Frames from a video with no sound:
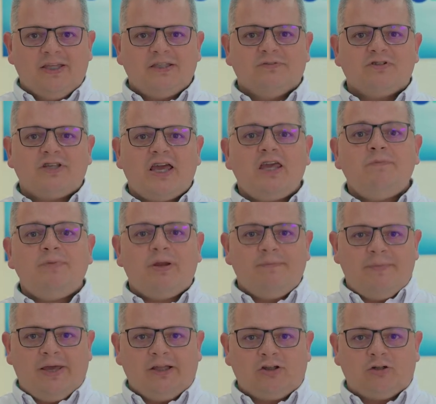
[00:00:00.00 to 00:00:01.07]
Se você é
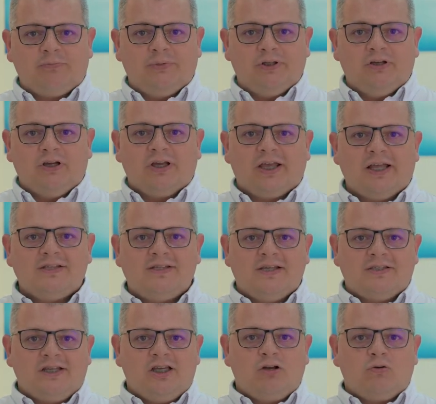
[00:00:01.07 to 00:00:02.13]
hipermétrope, quer
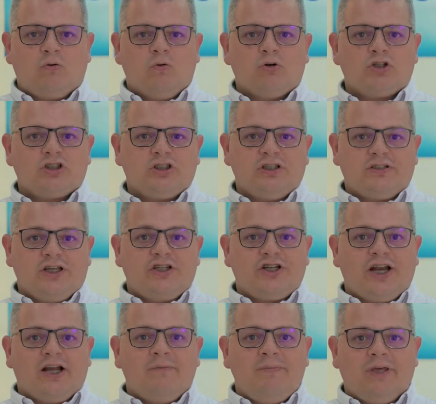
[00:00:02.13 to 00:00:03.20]
dizer, você
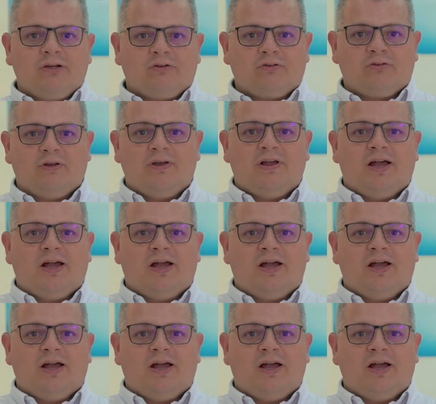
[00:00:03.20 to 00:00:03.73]
enxerga menos.